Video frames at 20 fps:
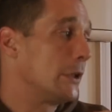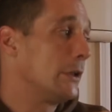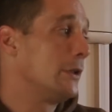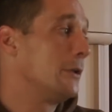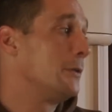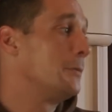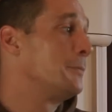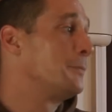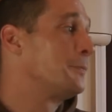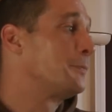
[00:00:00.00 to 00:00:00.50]

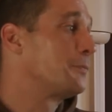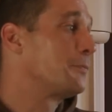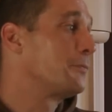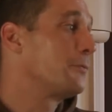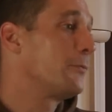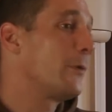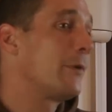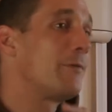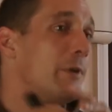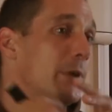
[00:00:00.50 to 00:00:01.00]
Ähm,
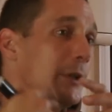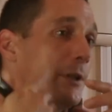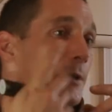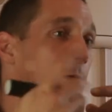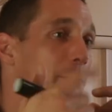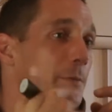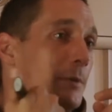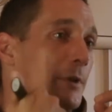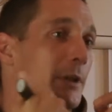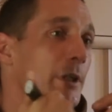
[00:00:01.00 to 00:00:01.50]
weil wir in
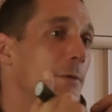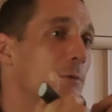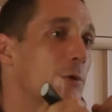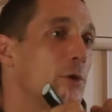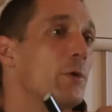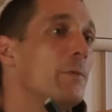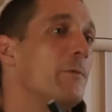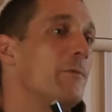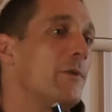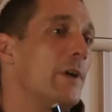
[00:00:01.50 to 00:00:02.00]
dem, dem
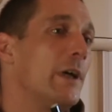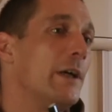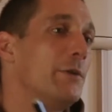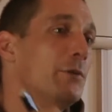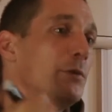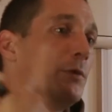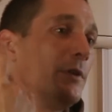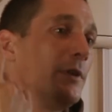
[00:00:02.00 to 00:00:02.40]
Club waren.